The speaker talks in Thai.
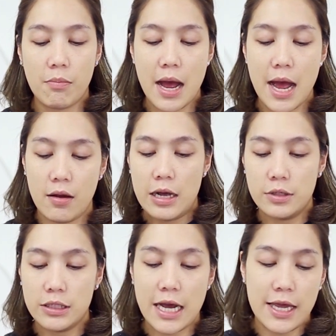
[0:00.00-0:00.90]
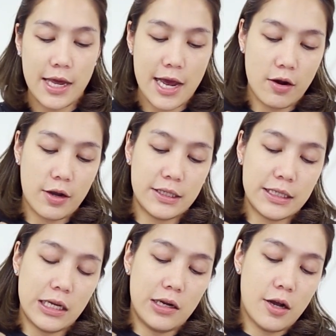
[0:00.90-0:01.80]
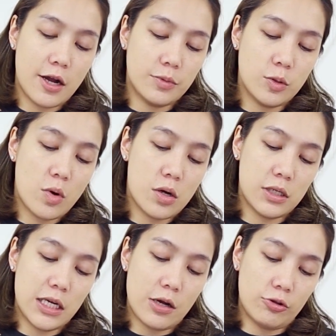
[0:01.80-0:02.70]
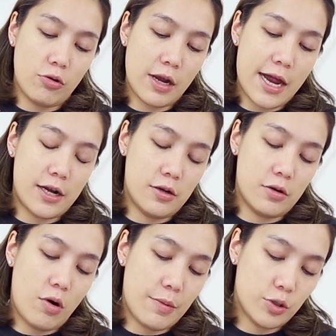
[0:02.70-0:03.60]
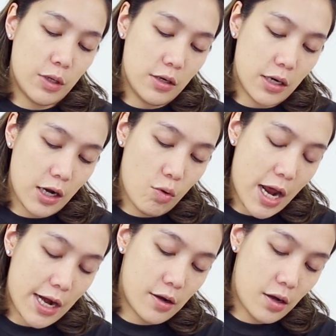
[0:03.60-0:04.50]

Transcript: มากๆ เราจะใช้แค่คอนซีลเลอร์กับช่วงที่เราต้องการความช่วยเหลือเท่านั้น